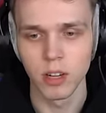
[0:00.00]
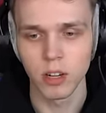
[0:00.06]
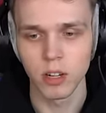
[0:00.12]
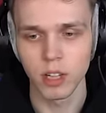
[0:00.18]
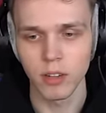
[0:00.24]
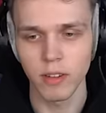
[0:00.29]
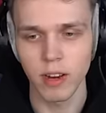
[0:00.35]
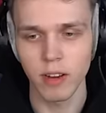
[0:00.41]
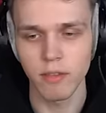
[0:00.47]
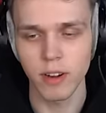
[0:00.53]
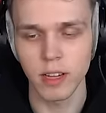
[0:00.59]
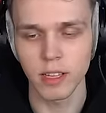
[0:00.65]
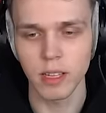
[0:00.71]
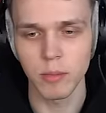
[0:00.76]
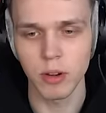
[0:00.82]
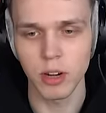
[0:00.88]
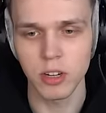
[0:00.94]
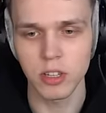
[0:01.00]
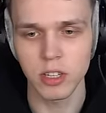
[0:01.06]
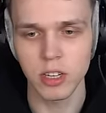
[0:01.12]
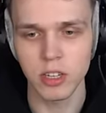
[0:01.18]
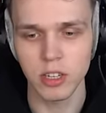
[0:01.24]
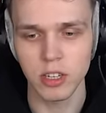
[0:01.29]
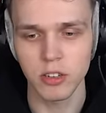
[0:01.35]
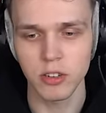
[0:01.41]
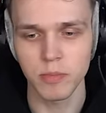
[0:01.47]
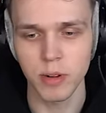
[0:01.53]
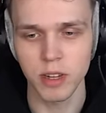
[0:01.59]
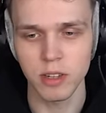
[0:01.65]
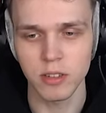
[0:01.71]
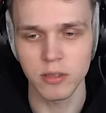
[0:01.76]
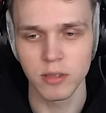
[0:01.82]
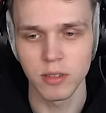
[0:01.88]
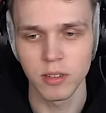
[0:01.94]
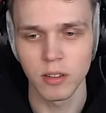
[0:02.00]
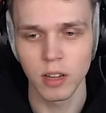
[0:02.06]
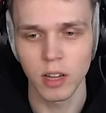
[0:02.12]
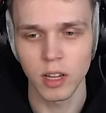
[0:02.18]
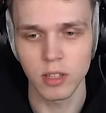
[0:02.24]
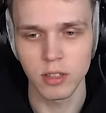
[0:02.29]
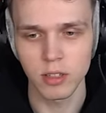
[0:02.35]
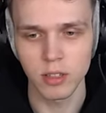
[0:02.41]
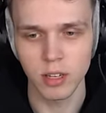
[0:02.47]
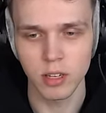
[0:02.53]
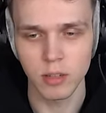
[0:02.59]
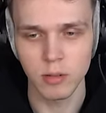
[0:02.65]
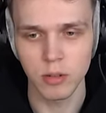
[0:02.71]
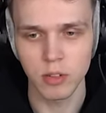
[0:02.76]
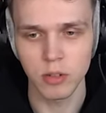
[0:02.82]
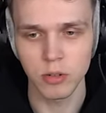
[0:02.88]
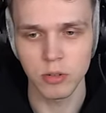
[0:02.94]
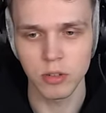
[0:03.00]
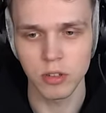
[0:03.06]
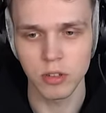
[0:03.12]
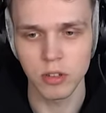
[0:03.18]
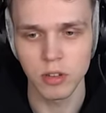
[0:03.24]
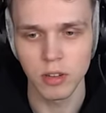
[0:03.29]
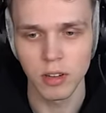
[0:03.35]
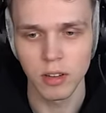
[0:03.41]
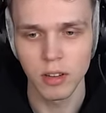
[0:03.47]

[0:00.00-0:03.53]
Gotowa na fajta, mogę ci dać jakiś patch. Ej, co jest gra, nie mogę się ruszyć.